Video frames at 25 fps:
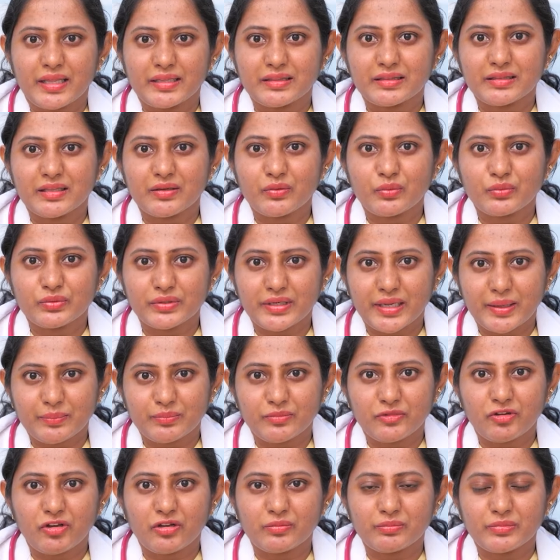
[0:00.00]
ఎంత ఉంటే
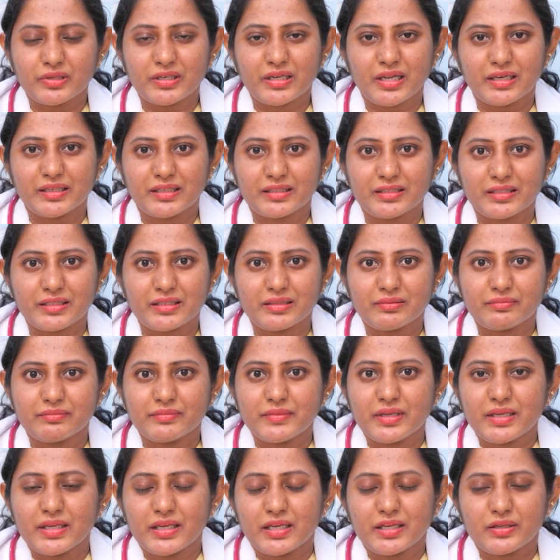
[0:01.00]
అబ్నార్మల్ అనేది
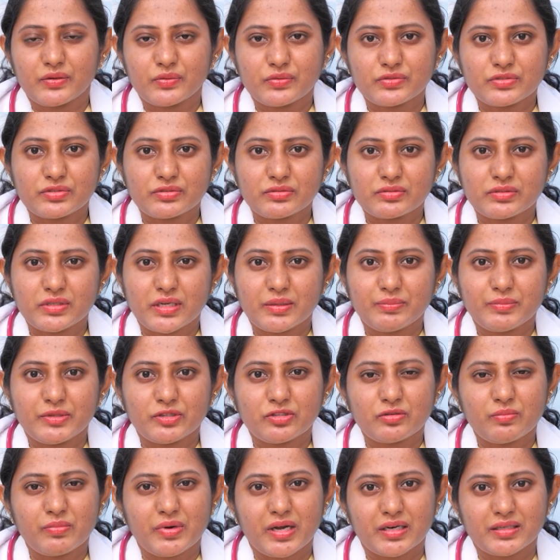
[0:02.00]
ఈరోజు నేను
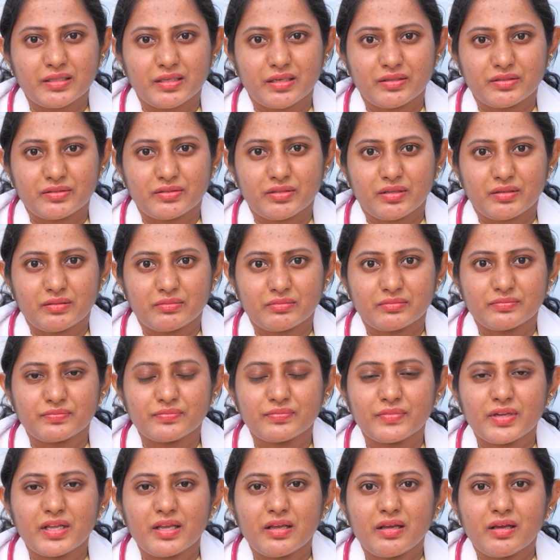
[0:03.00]
మీతో మాట్లాడతాను
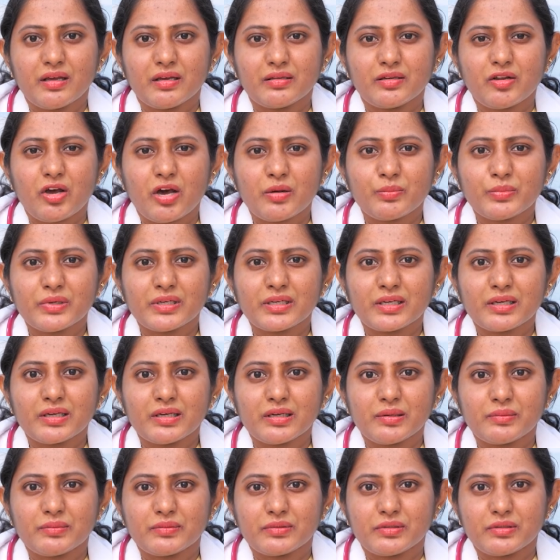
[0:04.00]

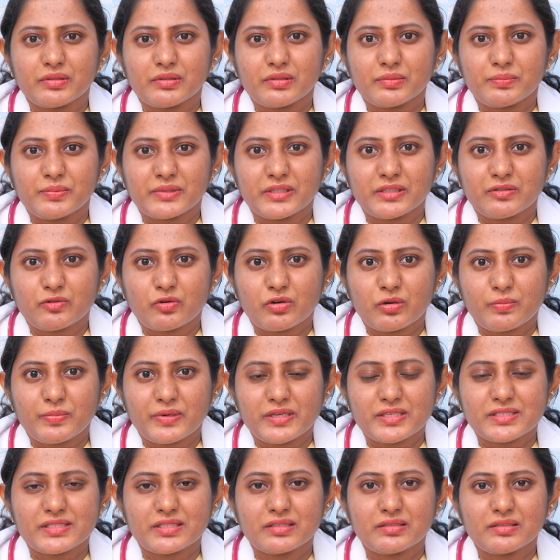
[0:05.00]
నార్మల్గా ఒక
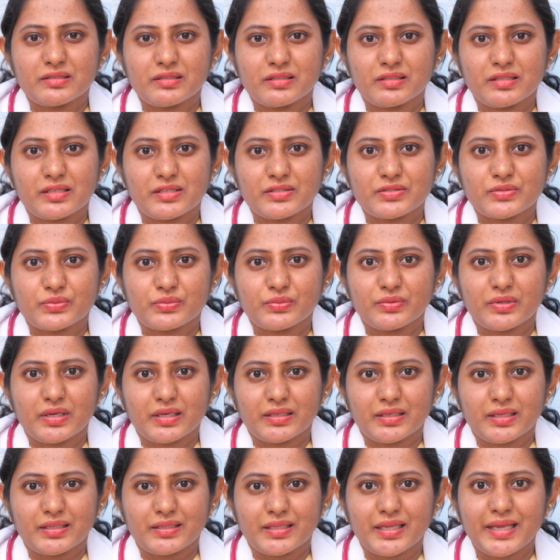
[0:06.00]
పర్సన్ని
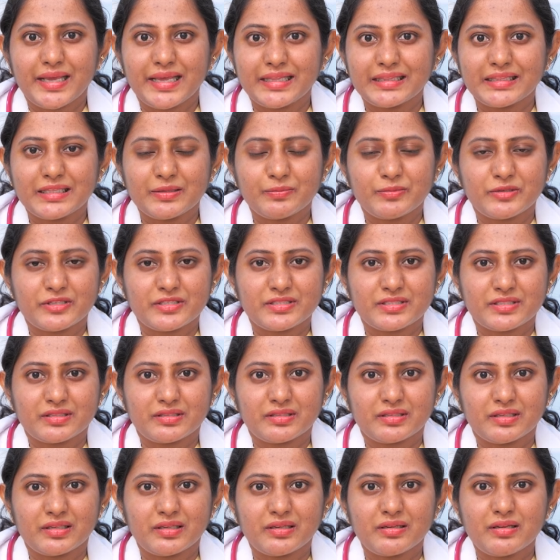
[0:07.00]
తీసుకున్నట్టయితే హెల్దీ
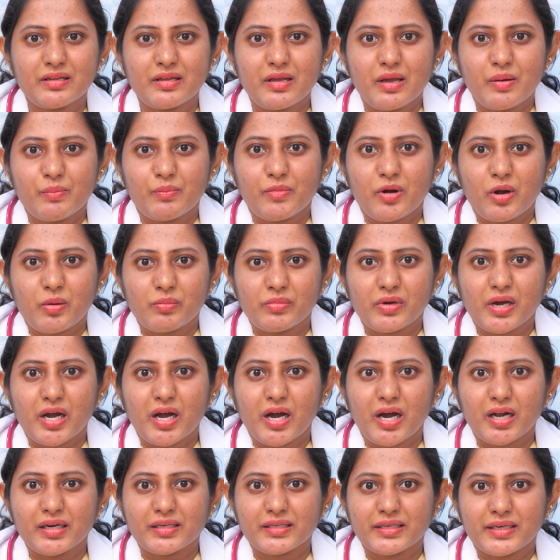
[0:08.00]
పర్సన్ని మా
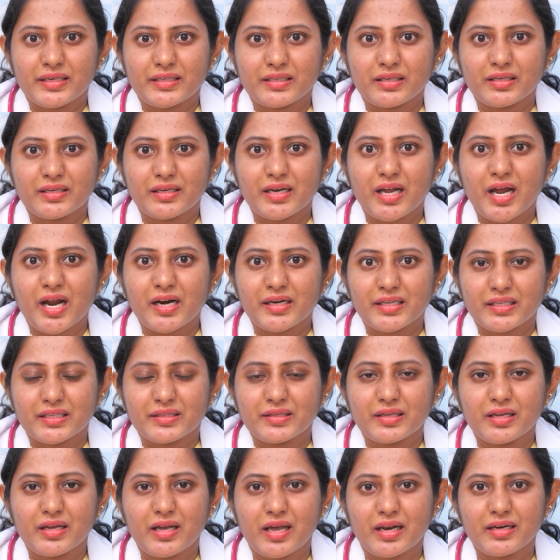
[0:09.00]
హార్ట్ రేట్ నాడి
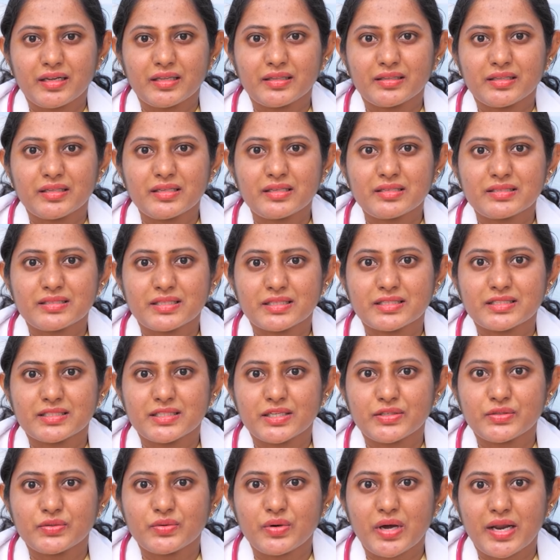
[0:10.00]
అనేది
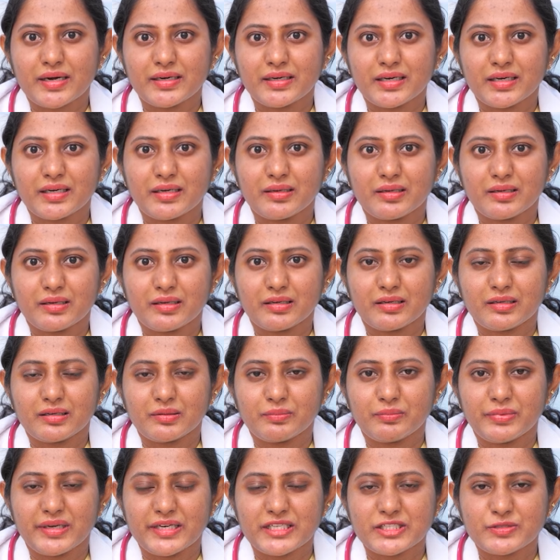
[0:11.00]
సిక్స్టీ టు హండ్రెడ్
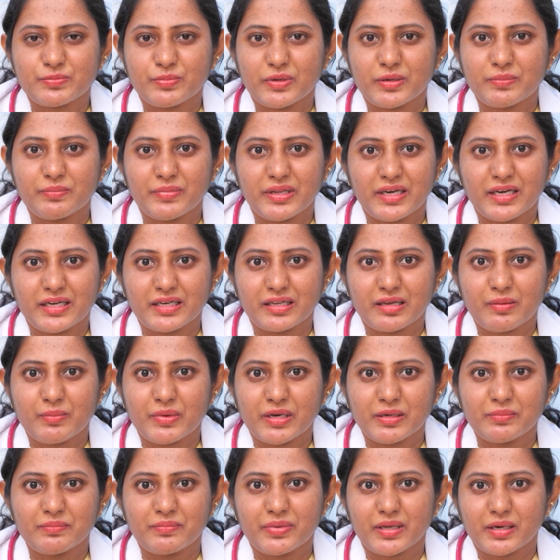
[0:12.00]
బీట్స్ పర్ మినిట్గా
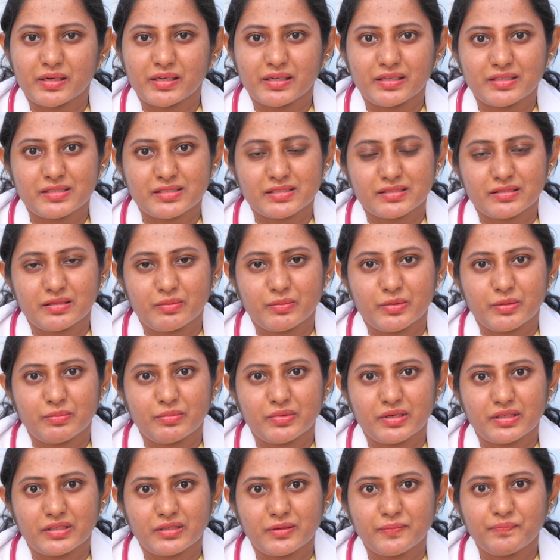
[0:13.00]
మనం
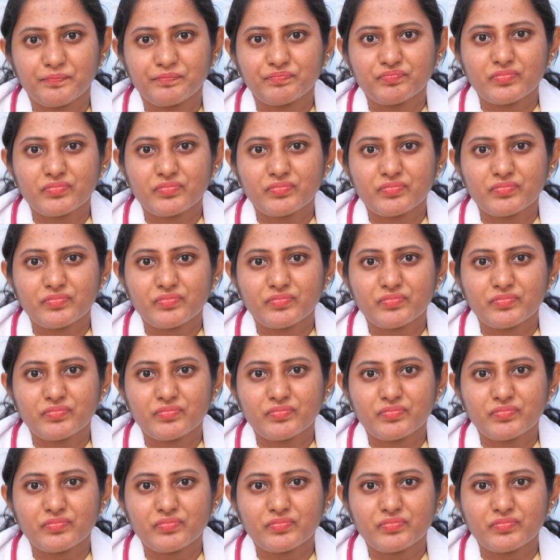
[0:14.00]
పరిగణిస్తామన్నమాట